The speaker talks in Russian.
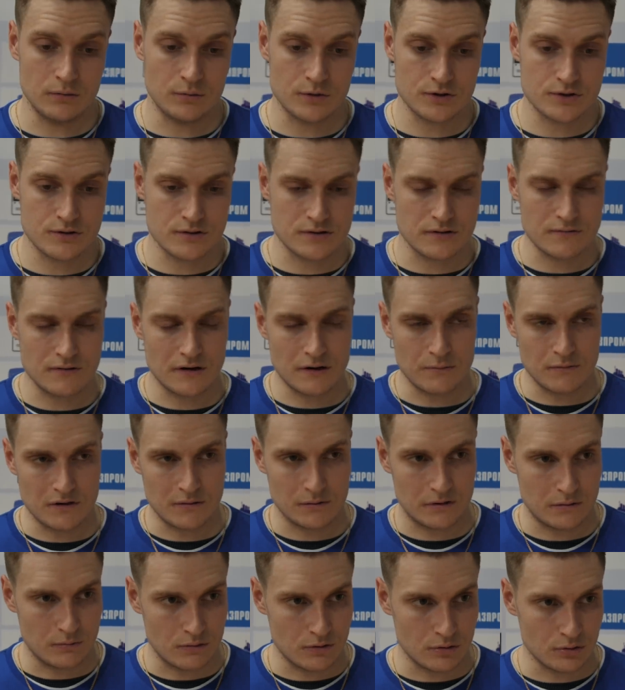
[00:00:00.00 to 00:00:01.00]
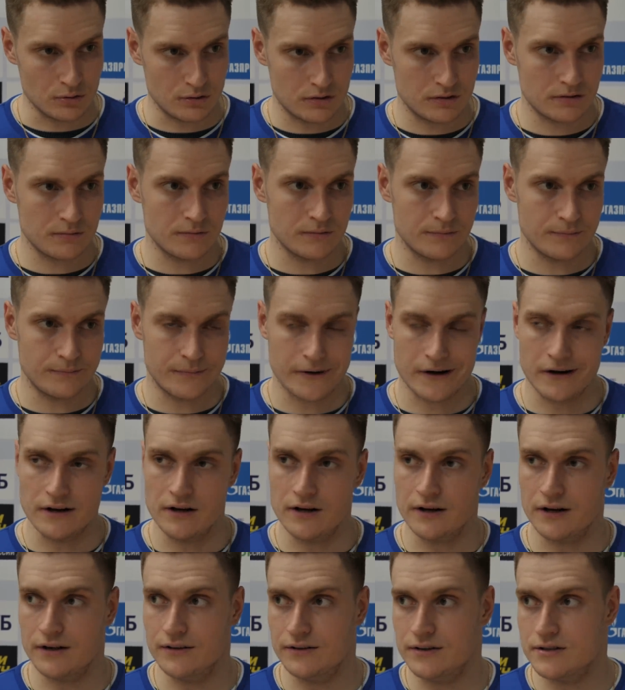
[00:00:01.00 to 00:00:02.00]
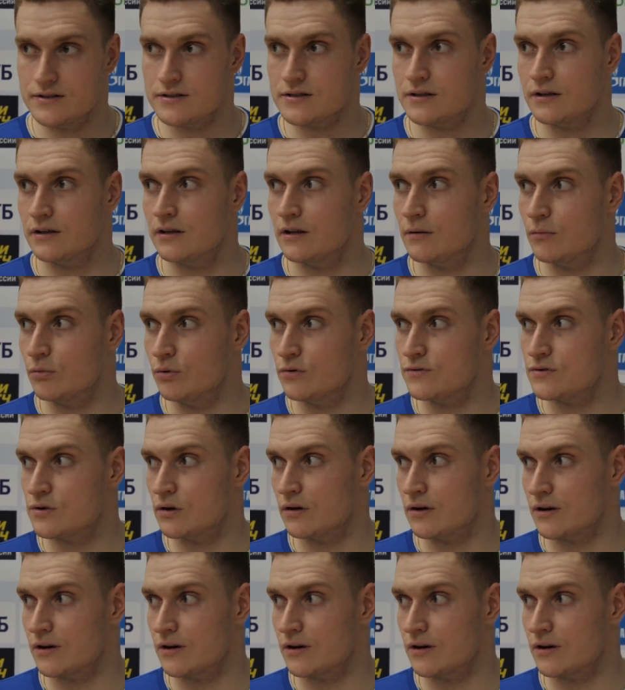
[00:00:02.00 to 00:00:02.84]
думаю, что со временем наберут правильные кондиции и будет все